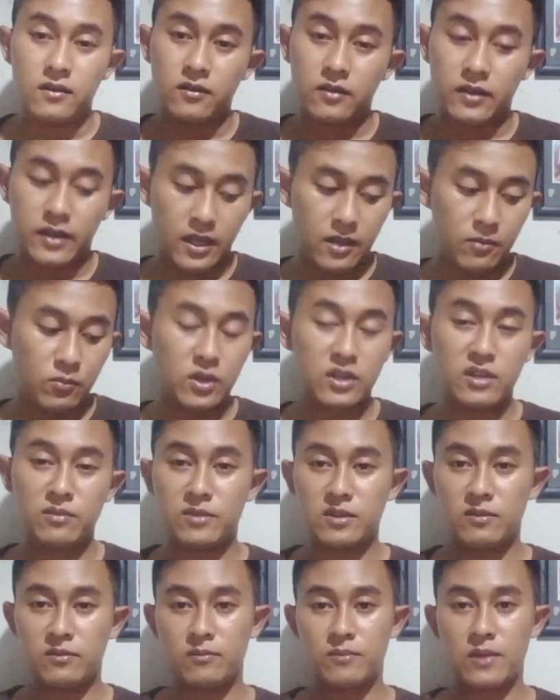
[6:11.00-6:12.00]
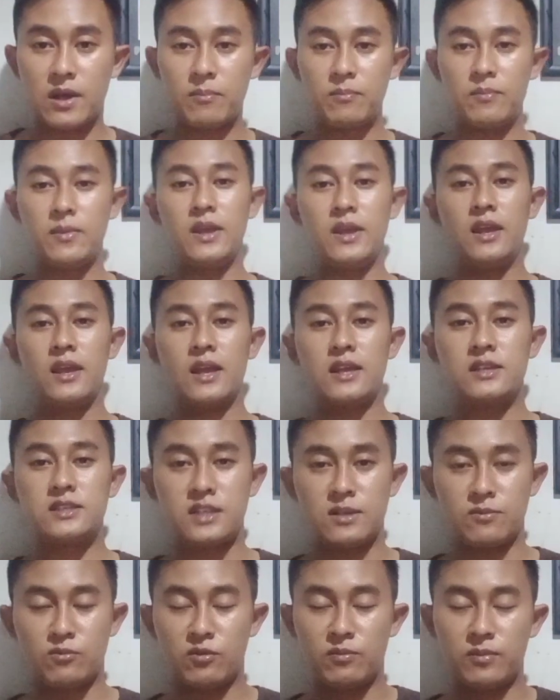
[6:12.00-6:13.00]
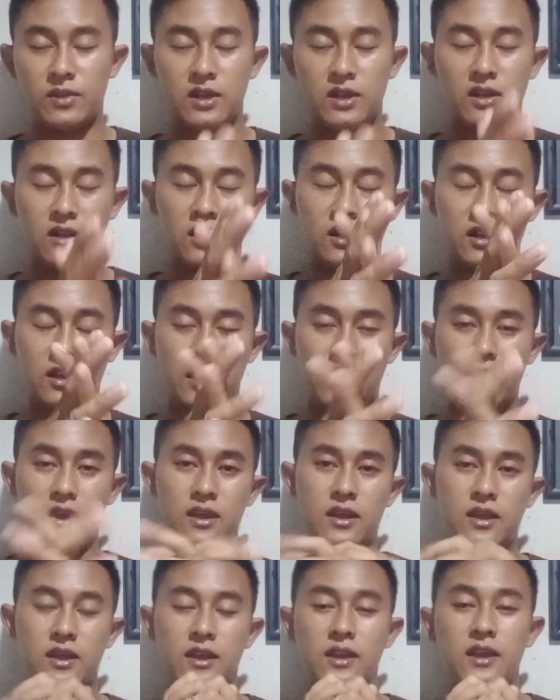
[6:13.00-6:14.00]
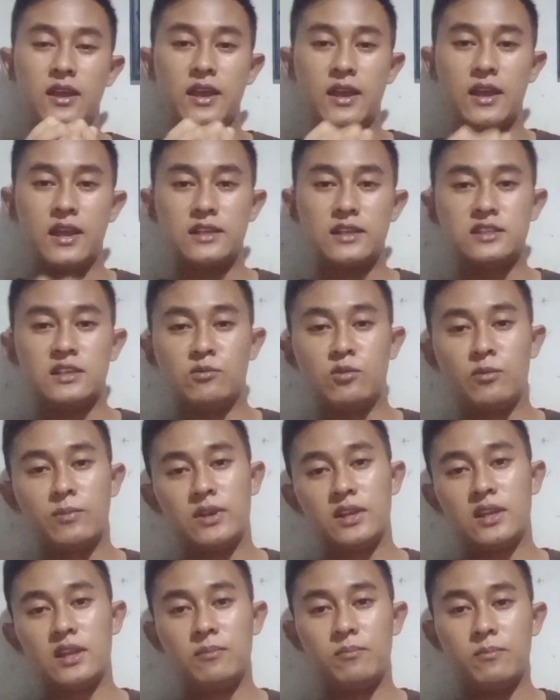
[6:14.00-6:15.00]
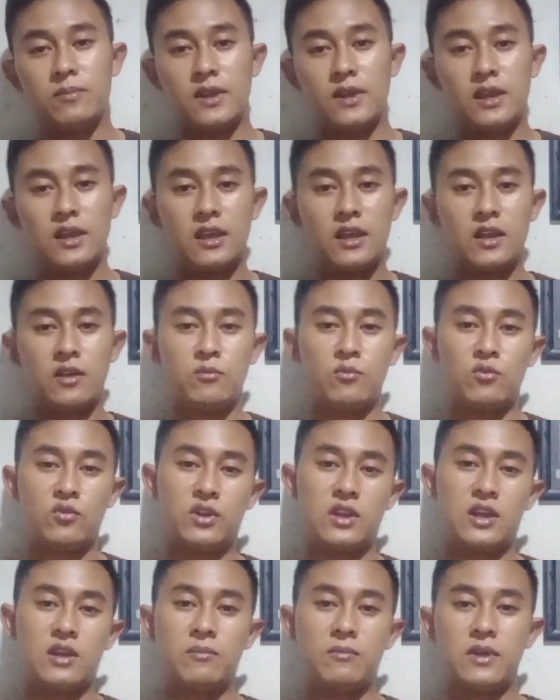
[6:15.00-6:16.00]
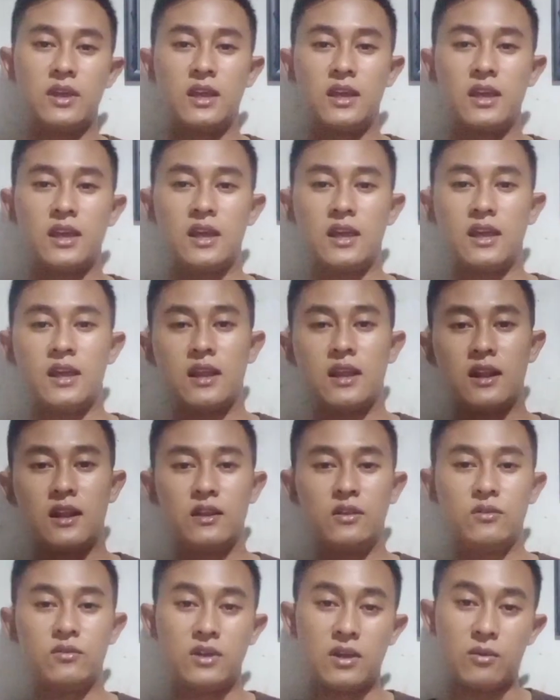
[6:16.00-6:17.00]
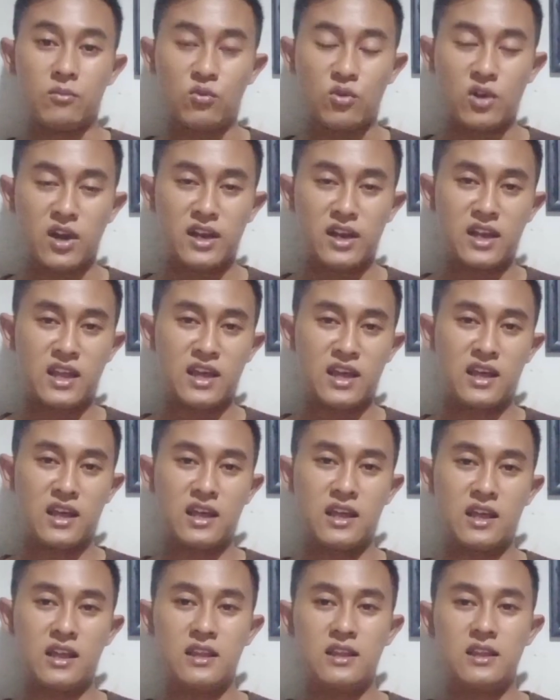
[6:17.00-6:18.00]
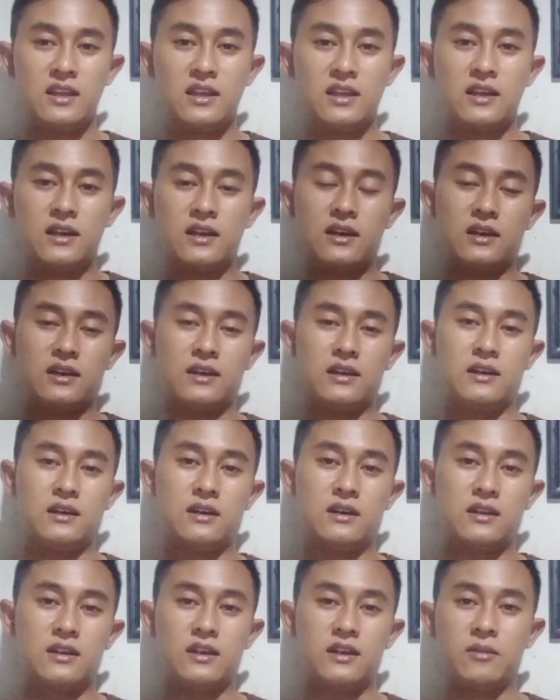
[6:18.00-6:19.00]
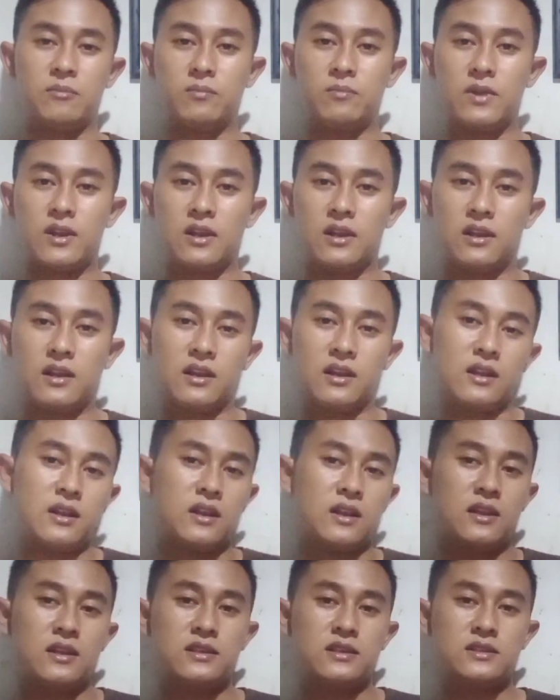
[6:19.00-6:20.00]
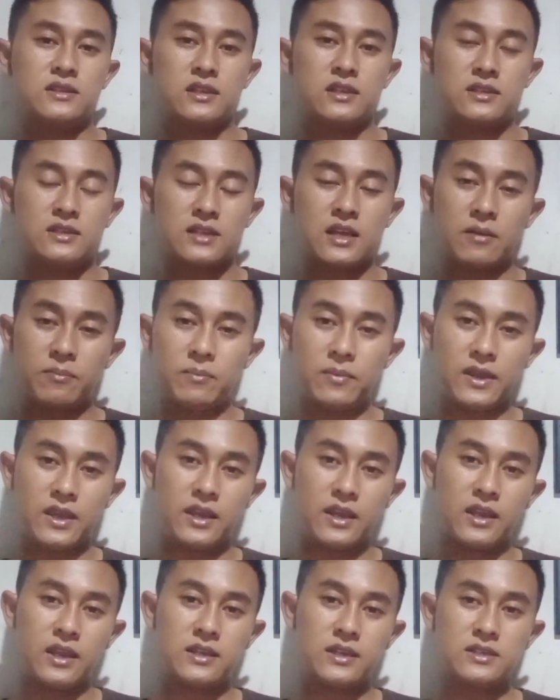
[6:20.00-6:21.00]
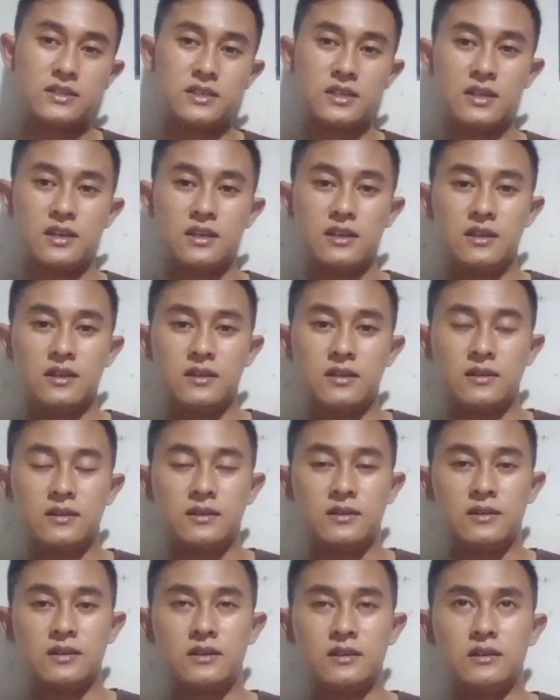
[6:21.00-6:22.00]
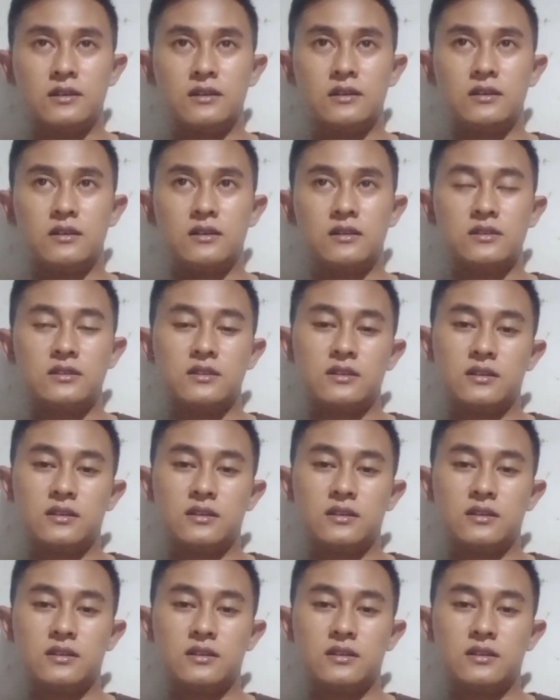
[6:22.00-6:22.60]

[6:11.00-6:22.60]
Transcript: oke buat teman-teman papi ST mobil eh ST mobil TV kemudian bengkel Yuda Buana uh, eh, tipe service uh,